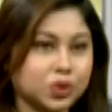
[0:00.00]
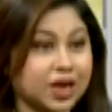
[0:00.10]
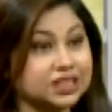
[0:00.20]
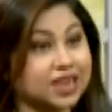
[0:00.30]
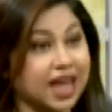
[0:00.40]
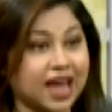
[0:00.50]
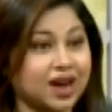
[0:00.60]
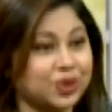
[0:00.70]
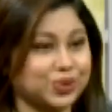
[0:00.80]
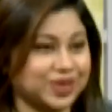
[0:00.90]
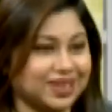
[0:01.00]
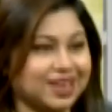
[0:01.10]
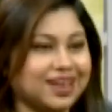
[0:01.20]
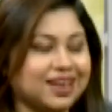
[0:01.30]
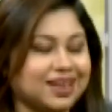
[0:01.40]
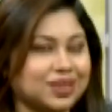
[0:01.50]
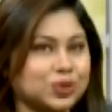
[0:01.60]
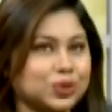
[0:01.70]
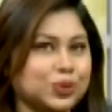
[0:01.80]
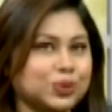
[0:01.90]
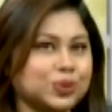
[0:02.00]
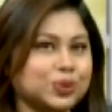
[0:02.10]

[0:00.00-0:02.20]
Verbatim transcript: দু হাজার এগারোতে তো